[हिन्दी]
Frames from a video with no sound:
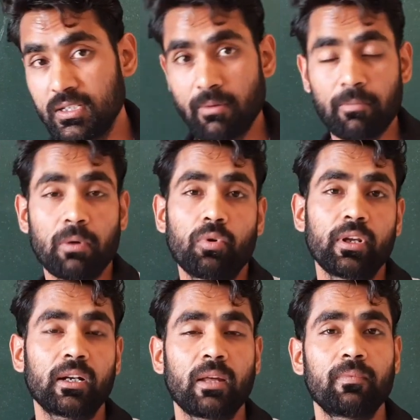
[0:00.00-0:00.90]
जब आपका
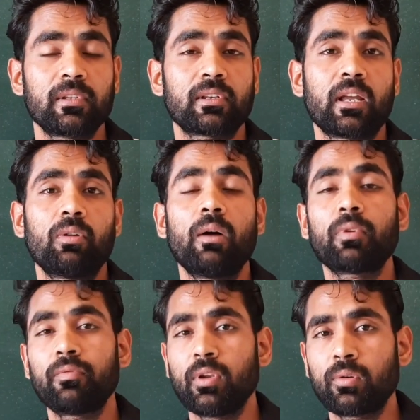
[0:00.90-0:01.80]
बॉडी का टेम्परेचर हाई होगा
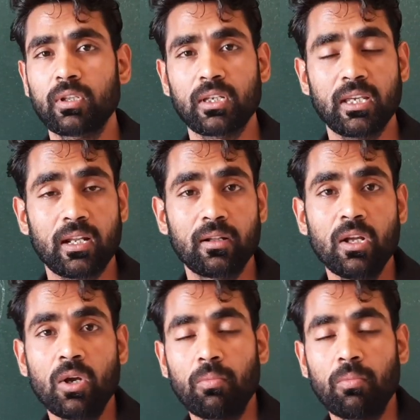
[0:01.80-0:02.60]
आपको फील होता है कि यार